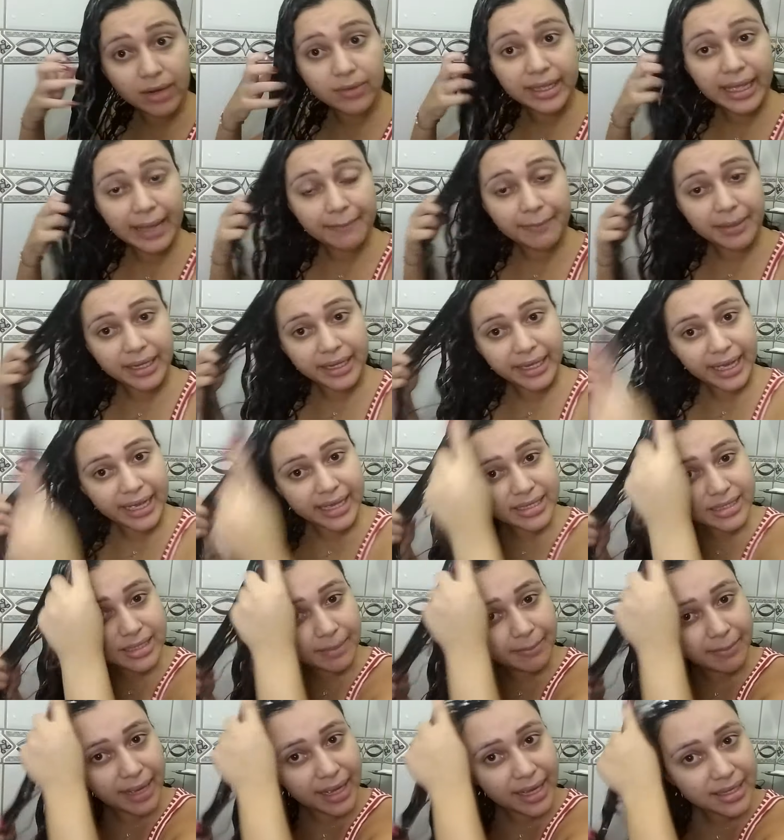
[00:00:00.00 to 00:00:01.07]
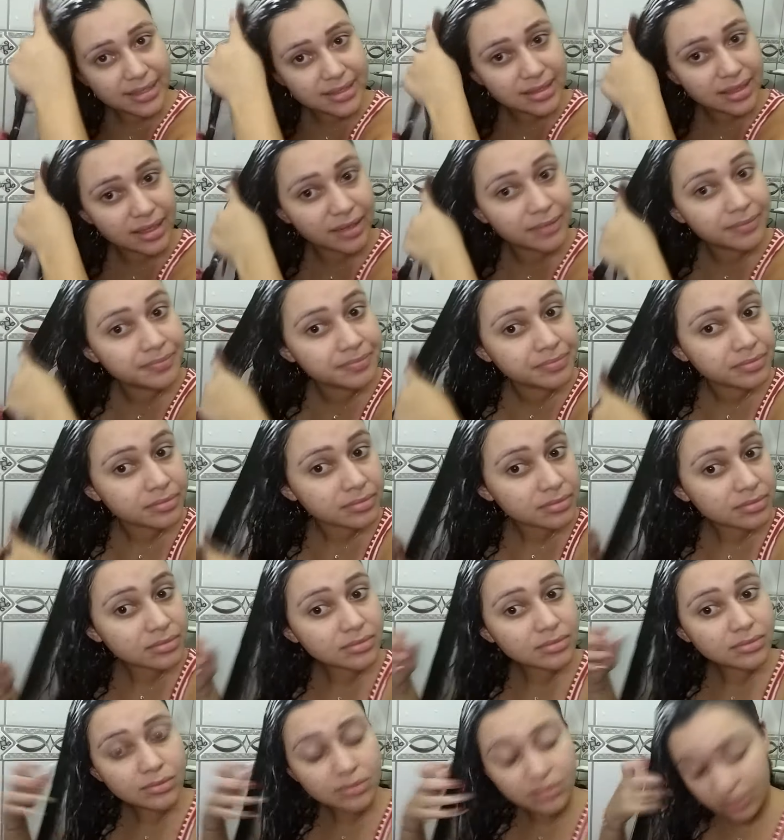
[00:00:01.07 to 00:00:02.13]
que aplicar essa máscara,
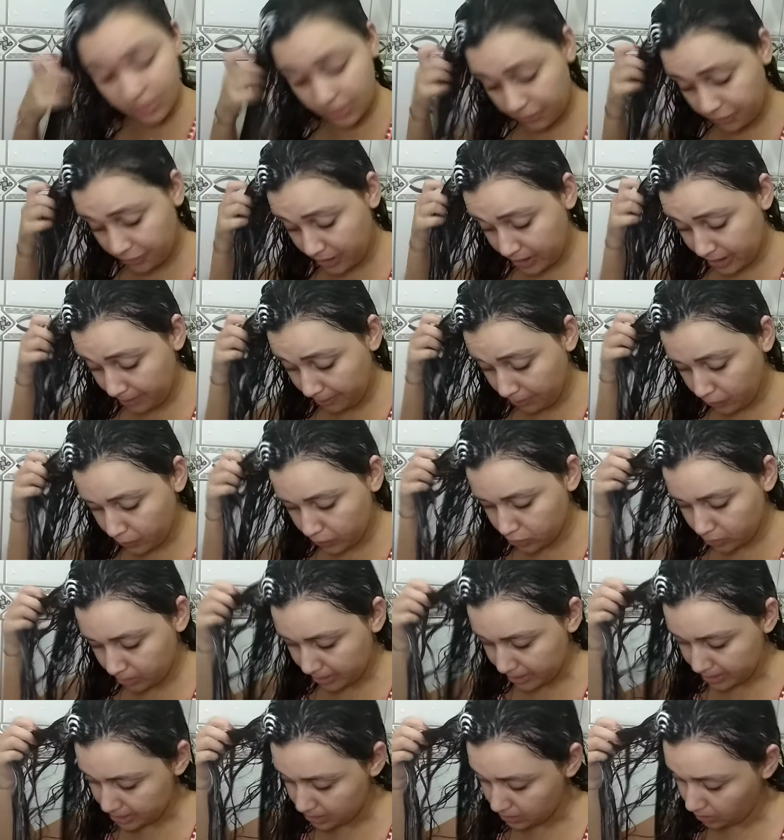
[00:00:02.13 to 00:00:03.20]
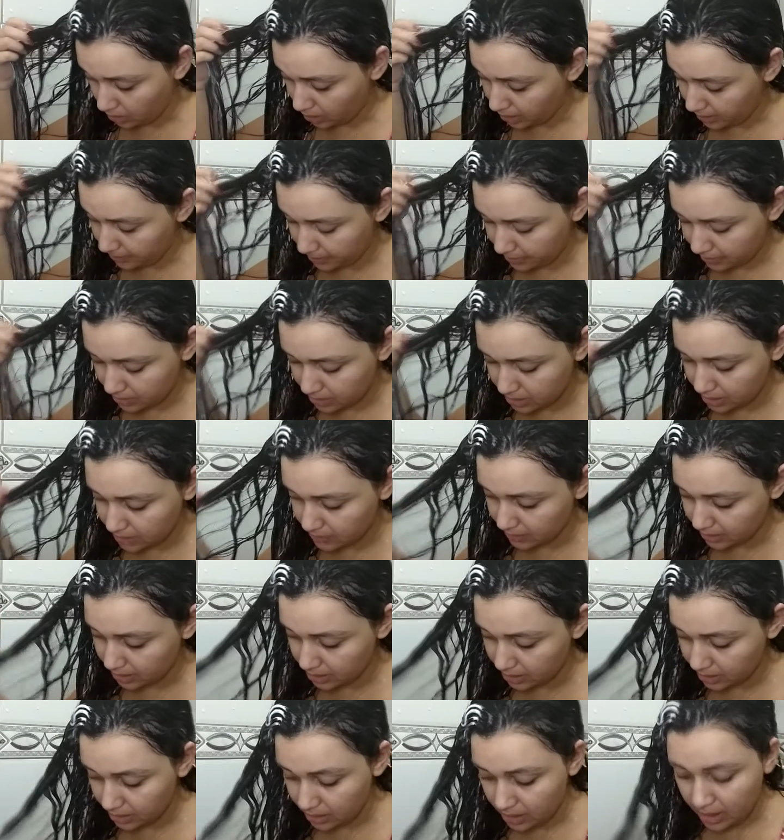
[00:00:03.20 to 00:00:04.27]
fica muito mais Olha para vocês verem
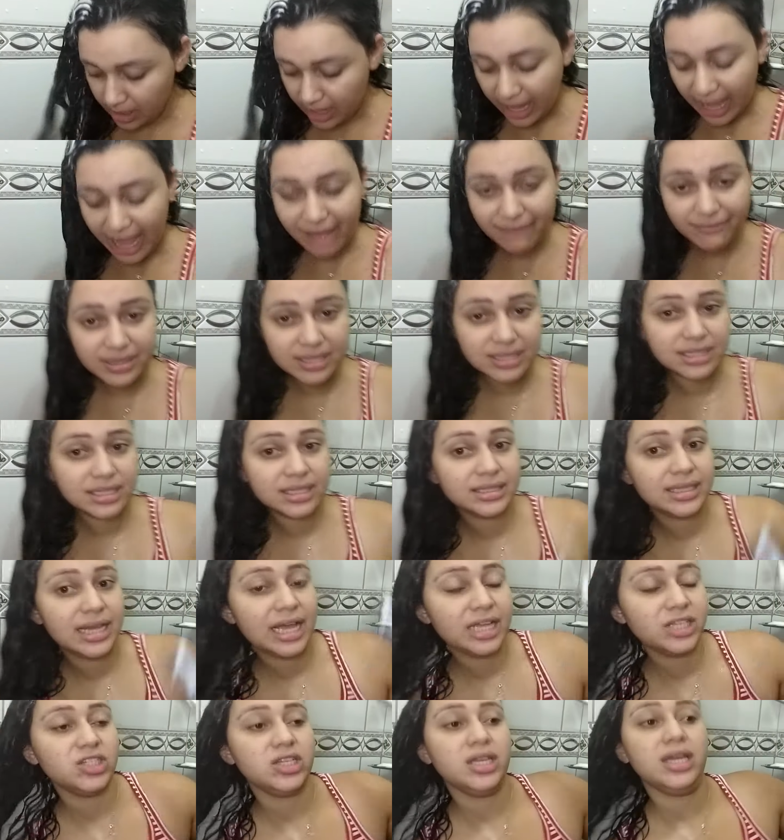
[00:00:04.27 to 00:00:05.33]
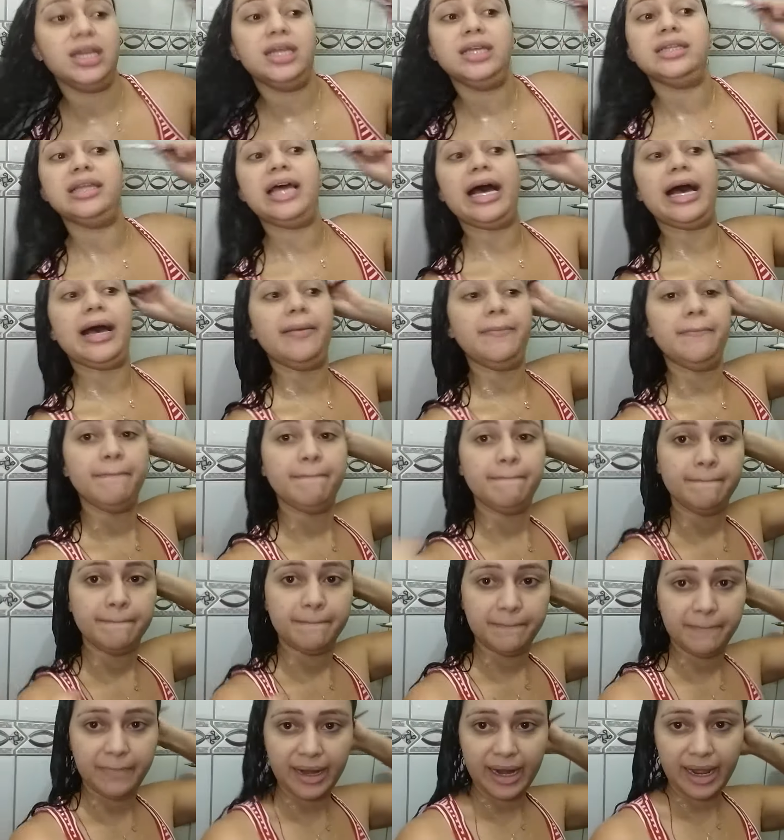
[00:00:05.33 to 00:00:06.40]
a facilidade que ela dá
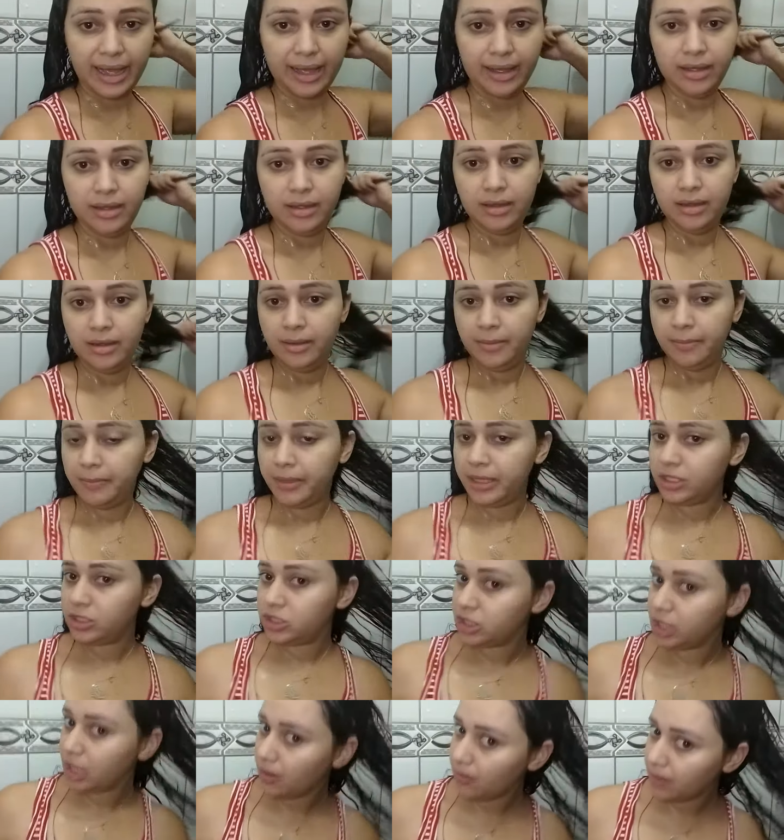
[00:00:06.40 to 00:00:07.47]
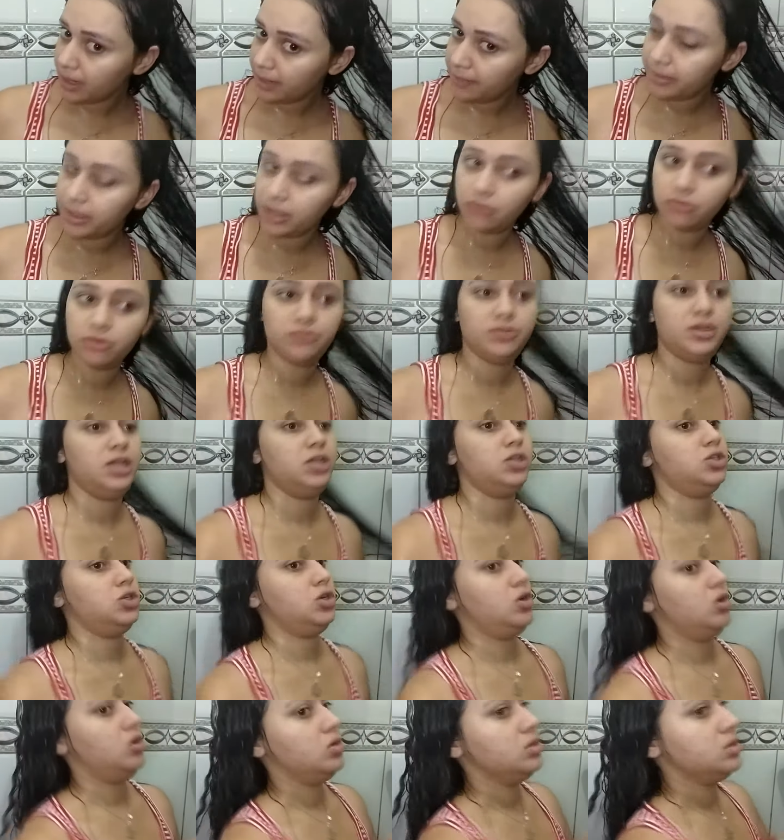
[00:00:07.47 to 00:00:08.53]
para pentear o cabelo. Vou virar de
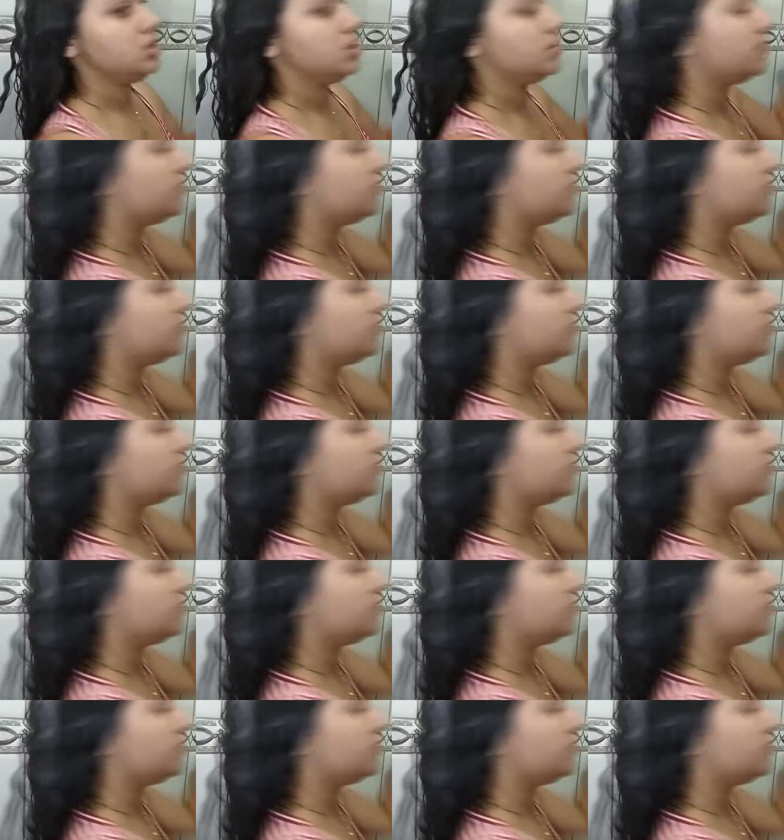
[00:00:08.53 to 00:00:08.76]
costas